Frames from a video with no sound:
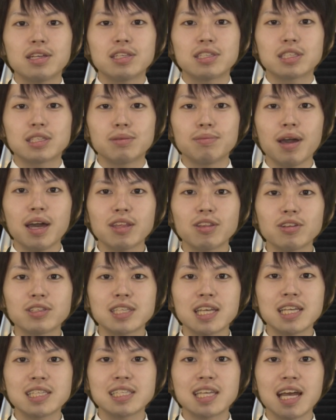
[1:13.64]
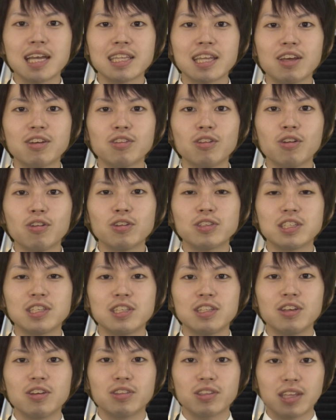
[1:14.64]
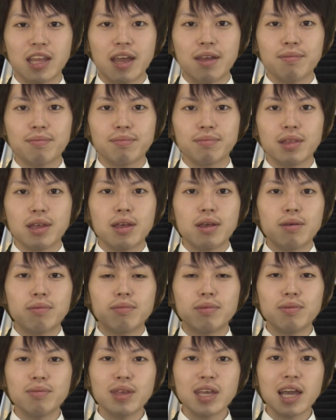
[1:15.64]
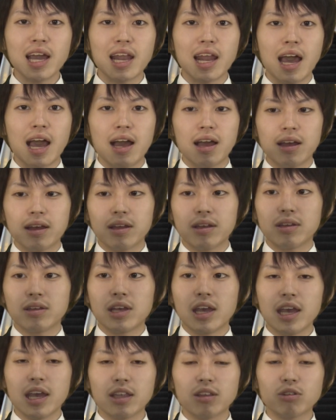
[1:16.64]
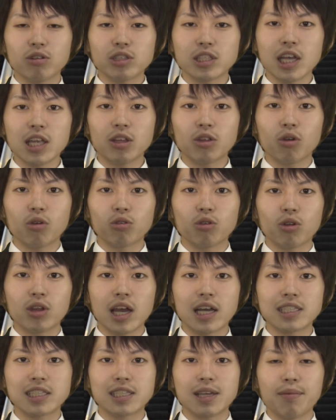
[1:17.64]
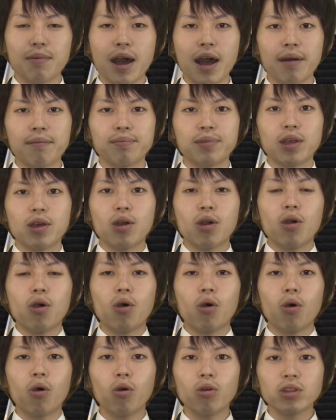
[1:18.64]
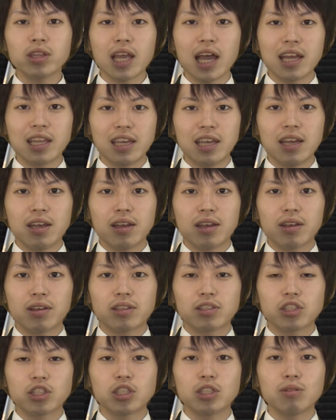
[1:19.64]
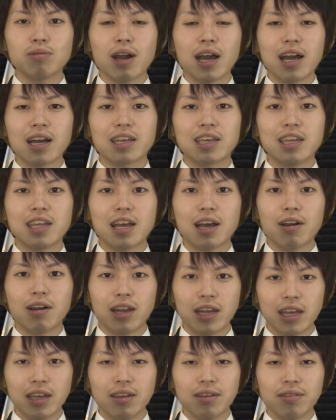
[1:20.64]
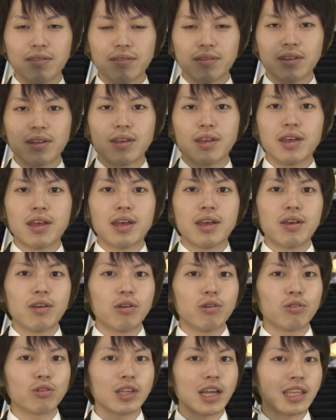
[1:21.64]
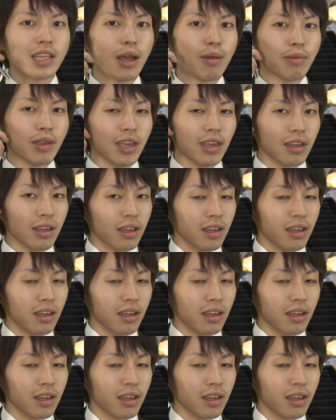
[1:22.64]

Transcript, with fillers: スマートセンサーテクノロジーによって耳からヘッドセットを取り外せば本体に通話が切り替わり再び